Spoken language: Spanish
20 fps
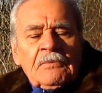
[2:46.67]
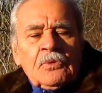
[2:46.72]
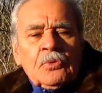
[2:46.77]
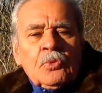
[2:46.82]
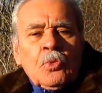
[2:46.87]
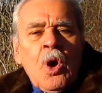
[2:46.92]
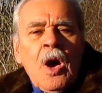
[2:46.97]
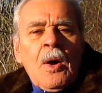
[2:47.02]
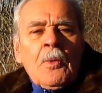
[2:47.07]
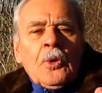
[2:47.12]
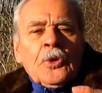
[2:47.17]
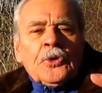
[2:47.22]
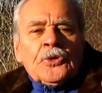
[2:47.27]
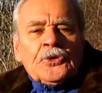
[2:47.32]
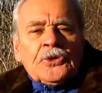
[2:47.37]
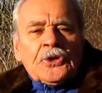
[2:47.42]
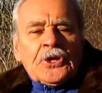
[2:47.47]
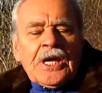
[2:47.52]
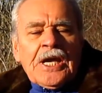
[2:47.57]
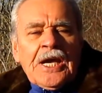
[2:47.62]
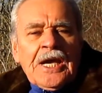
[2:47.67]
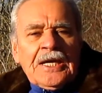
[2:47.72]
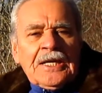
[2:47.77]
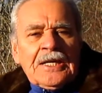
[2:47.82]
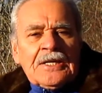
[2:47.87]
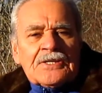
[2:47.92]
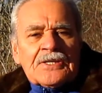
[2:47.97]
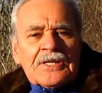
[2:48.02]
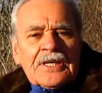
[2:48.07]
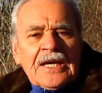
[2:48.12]
nuevos
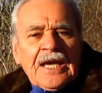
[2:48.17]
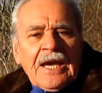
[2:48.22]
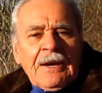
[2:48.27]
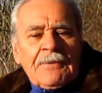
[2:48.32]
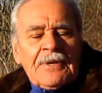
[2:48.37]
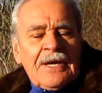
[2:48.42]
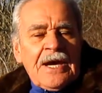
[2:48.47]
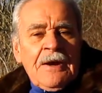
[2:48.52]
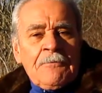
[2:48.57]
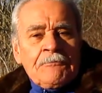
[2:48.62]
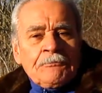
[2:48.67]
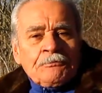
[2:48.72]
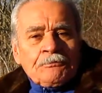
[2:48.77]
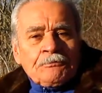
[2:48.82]
trenes y que había